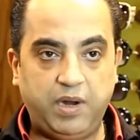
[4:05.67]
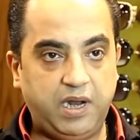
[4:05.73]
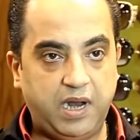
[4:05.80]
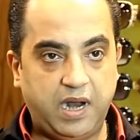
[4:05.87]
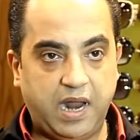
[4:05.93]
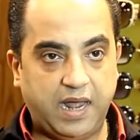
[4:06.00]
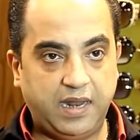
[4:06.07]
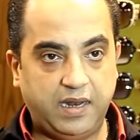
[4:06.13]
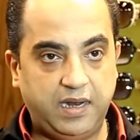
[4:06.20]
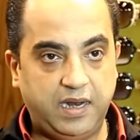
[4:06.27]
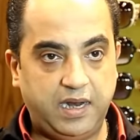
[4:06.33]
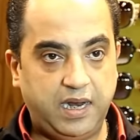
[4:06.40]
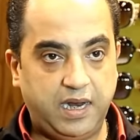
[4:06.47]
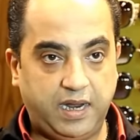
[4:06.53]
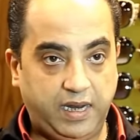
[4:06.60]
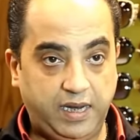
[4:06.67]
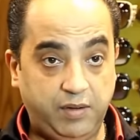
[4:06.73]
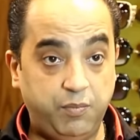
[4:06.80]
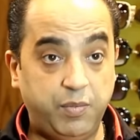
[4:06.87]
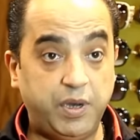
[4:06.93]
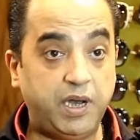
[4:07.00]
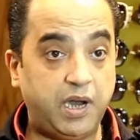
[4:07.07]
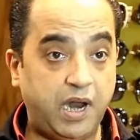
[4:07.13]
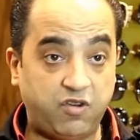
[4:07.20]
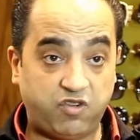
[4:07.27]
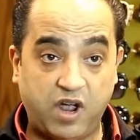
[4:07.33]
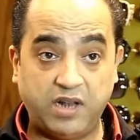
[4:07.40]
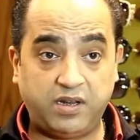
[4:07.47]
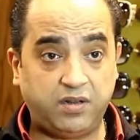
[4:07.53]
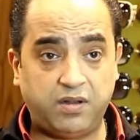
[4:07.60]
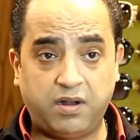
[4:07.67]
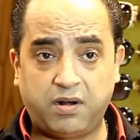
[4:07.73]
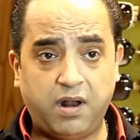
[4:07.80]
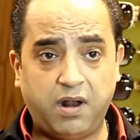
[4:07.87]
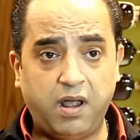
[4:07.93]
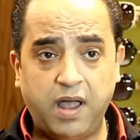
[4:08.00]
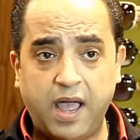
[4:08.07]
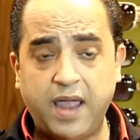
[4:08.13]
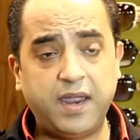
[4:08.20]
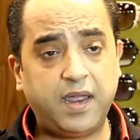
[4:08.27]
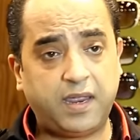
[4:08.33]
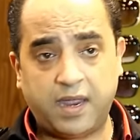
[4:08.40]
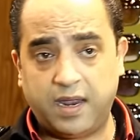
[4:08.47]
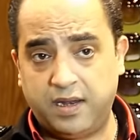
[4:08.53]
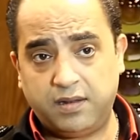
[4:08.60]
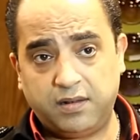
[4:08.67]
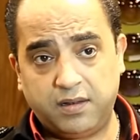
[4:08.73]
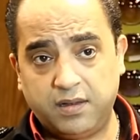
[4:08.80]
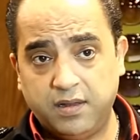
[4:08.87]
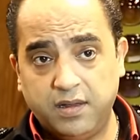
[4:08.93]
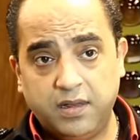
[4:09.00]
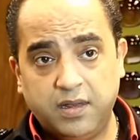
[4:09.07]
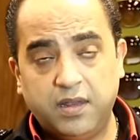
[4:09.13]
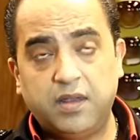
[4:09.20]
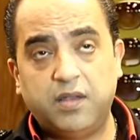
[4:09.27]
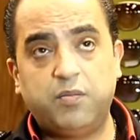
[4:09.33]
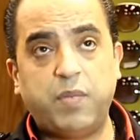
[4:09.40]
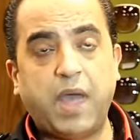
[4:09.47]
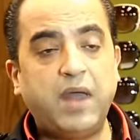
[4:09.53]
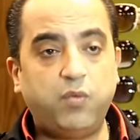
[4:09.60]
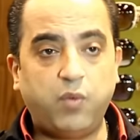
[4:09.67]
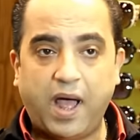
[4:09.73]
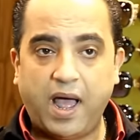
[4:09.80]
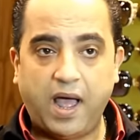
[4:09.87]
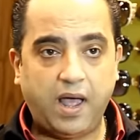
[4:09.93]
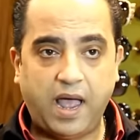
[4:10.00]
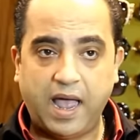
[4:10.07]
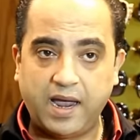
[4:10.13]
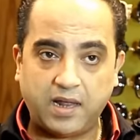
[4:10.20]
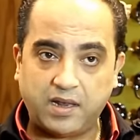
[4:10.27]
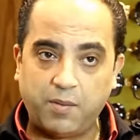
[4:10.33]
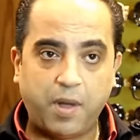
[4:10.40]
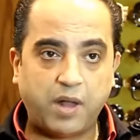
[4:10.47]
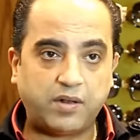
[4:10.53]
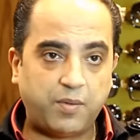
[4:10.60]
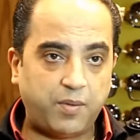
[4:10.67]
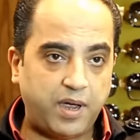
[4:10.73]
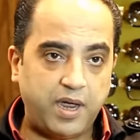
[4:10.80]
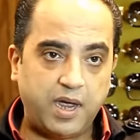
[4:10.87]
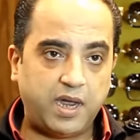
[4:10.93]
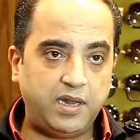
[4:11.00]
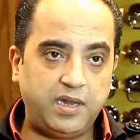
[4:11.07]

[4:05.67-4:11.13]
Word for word: للع... للعين من الاشعاعات الضاره ايا كانت بانواعها حاجه طبعا طبيعيه جدا